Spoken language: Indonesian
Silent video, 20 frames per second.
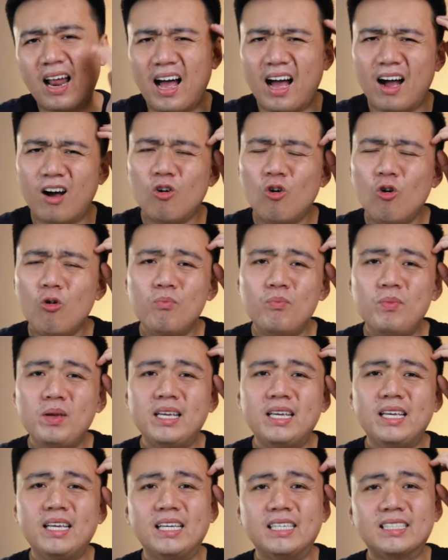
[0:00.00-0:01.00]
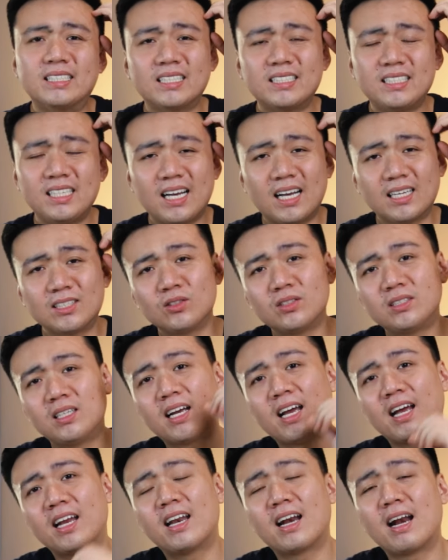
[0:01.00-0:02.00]
Lah, kok bisa sih
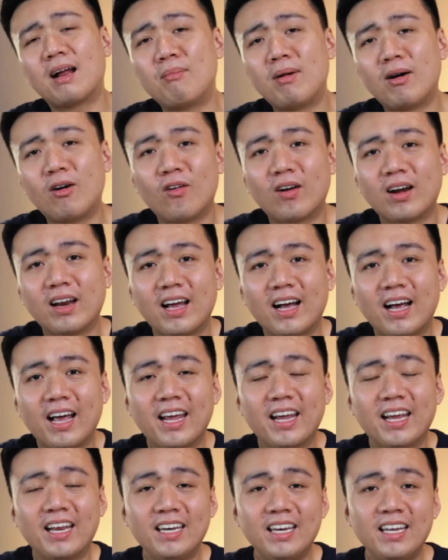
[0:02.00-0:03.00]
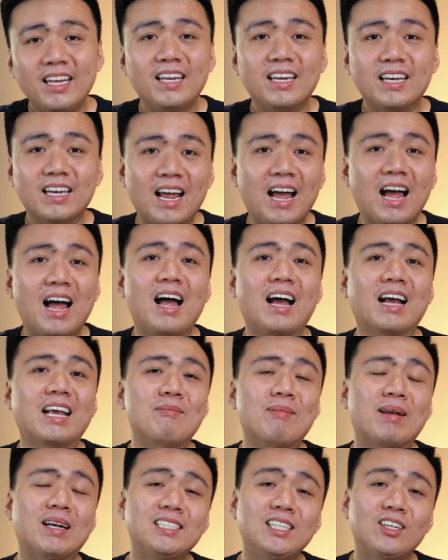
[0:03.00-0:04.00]
kasusnya kayak drama Korea kayak gini? Nah,
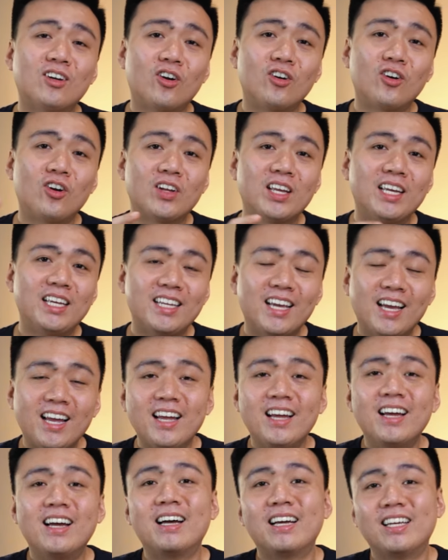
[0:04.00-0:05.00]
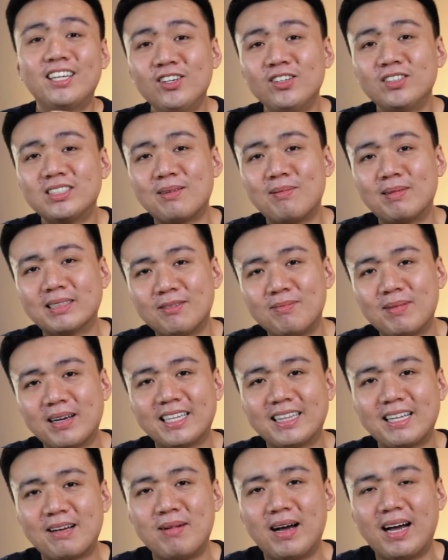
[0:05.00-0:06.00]
gimana sih kronologinya? Yuk sama-sama
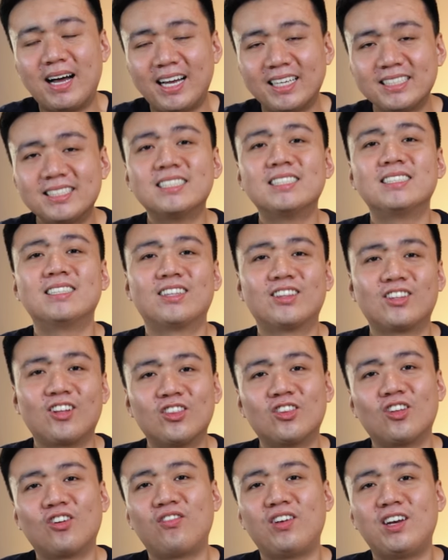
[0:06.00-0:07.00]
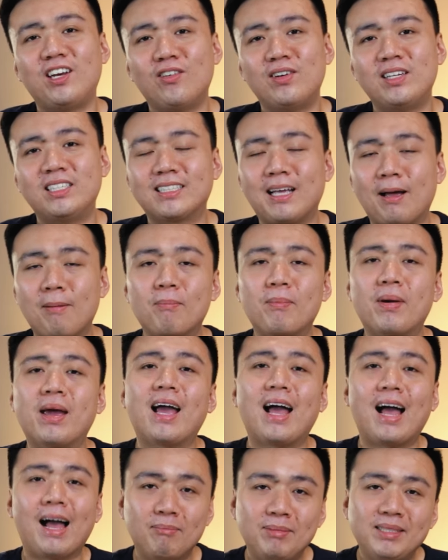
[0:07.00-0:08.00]
kita bahas. Tonton video ini
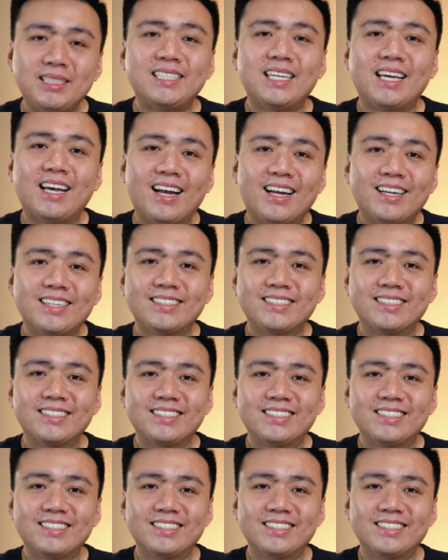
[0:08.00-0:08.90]
sampai habis ya.